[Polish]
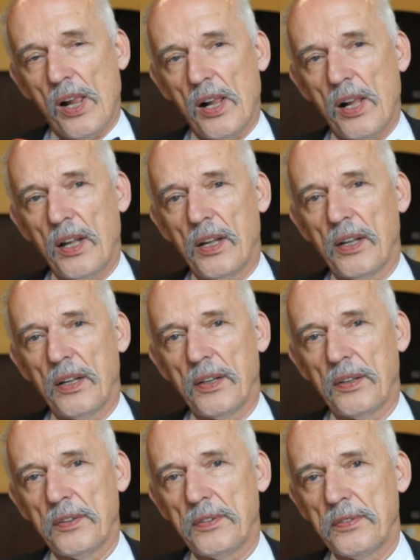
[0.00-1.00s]

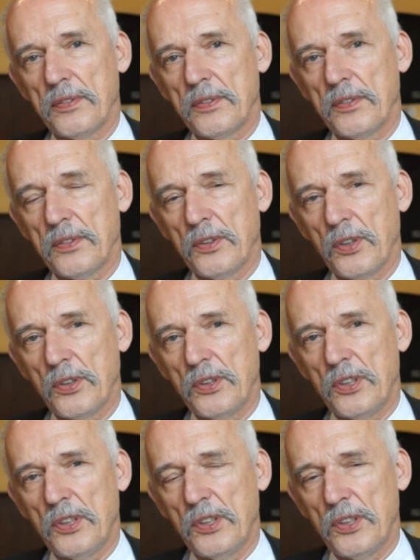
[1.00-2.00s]
E, no
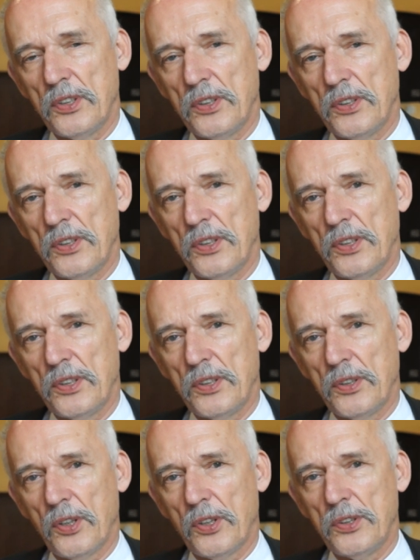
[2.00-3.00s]
i,
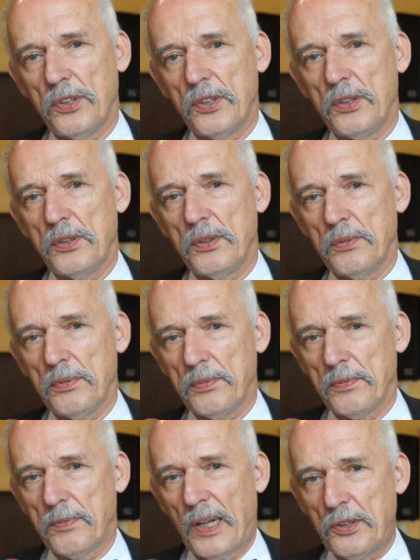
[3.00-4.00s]
i oni
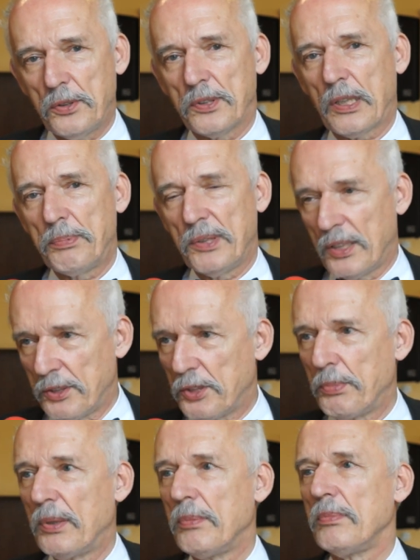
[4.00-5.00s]
walczą z
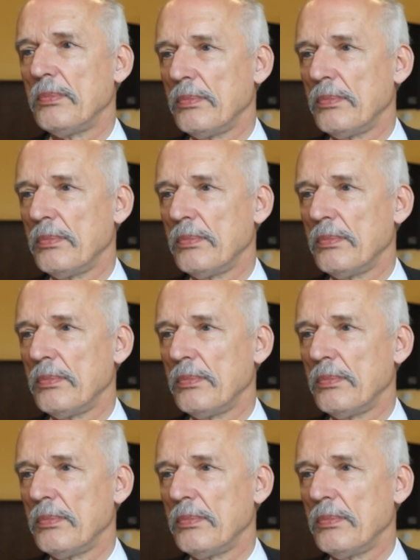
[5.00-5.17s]
kapitalizmem,